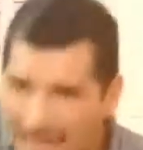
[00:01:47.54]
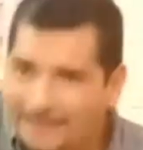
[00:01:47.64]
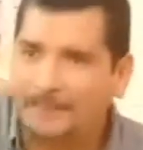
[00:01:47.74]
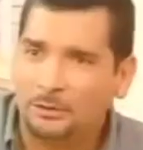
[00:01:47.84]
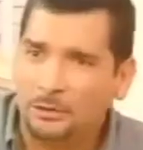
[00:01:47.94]

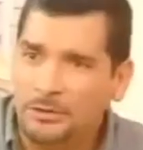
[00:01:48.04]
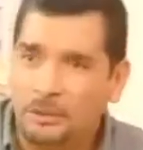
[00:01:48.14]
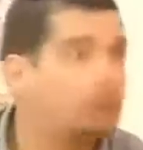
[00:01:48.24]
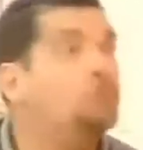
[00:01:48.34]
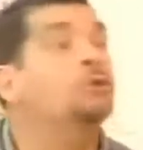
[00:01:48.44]
ese
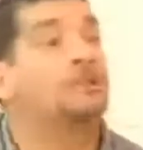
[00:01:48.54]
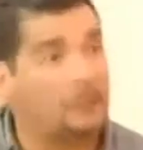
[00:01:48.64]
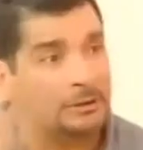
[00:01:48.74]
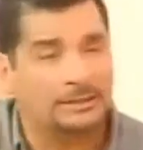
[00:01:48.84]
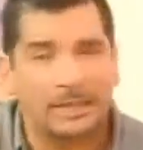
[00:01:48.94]
turnio, y el turnio te va
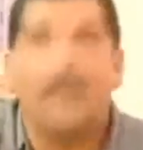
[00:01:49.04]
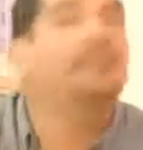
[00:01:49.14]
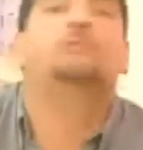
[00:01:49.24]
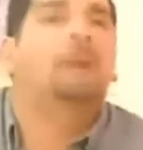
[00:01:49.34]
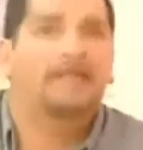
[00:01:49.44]
a contestar,
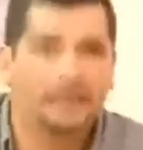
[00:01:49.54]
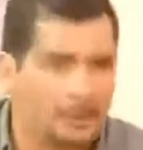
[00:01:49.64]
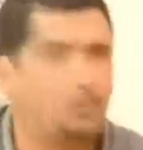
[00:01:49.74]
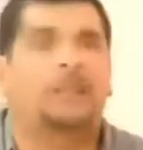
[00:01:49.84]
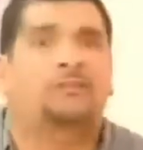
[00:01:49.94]
ah, son
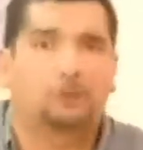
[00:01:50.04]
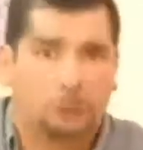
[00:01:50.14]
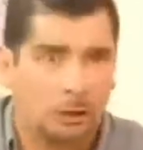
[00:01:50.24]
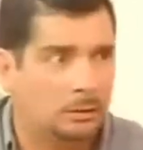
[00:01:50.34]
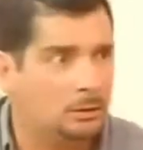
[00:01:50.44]
valientes todos porque son
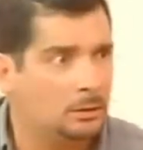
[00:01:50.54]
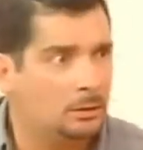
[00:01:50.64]
dos.